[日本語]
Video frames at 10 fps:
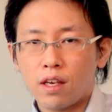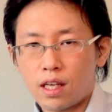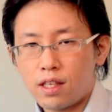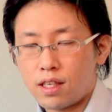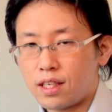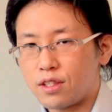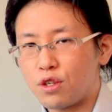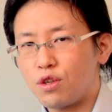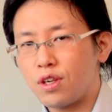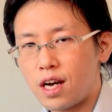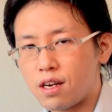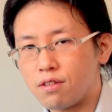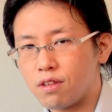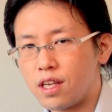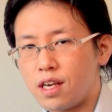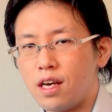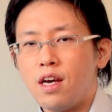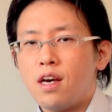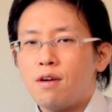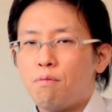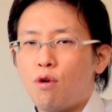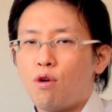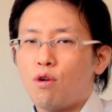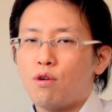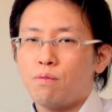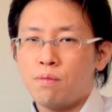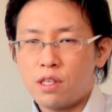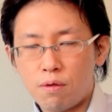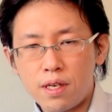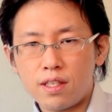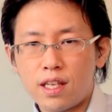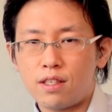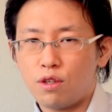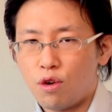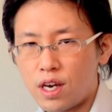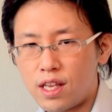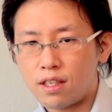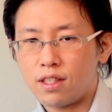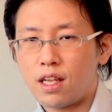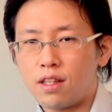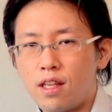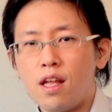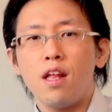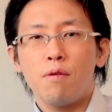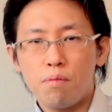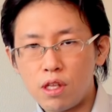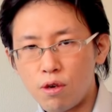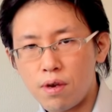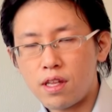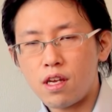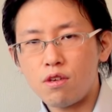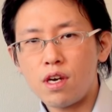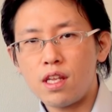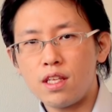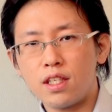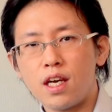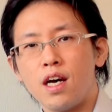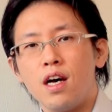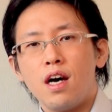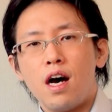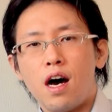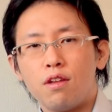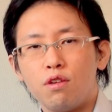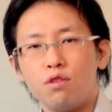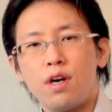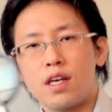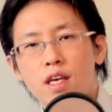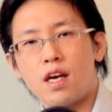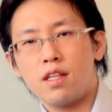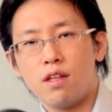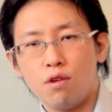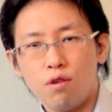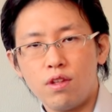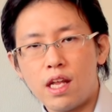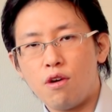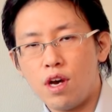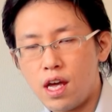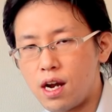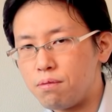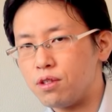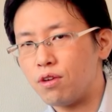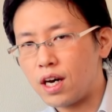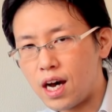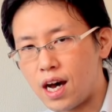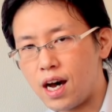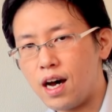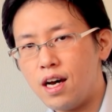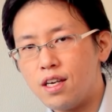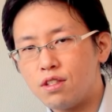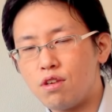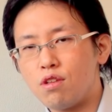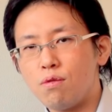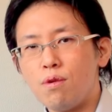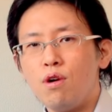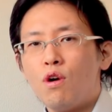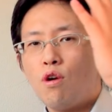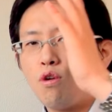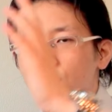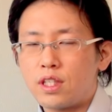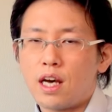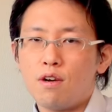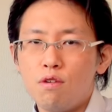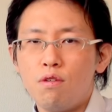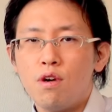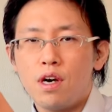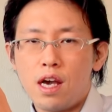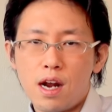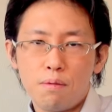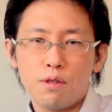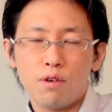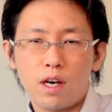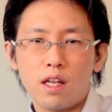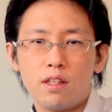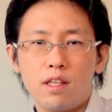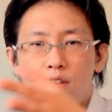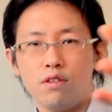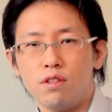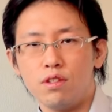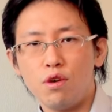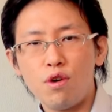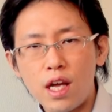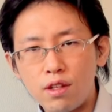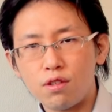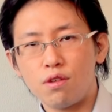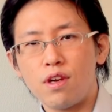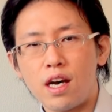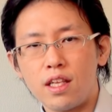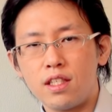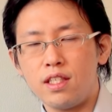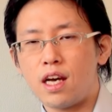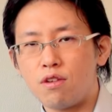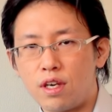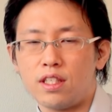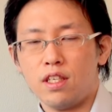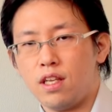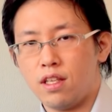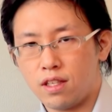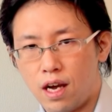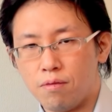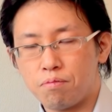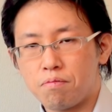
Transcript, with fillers: 決定的な証拠があるのでもう認めざるを得なくなって認めた上でじゃああの浮気相手の女を選ぶのかそれとも奥さんを選ぶのかっていうようやっとその話になるわけじゃないですか。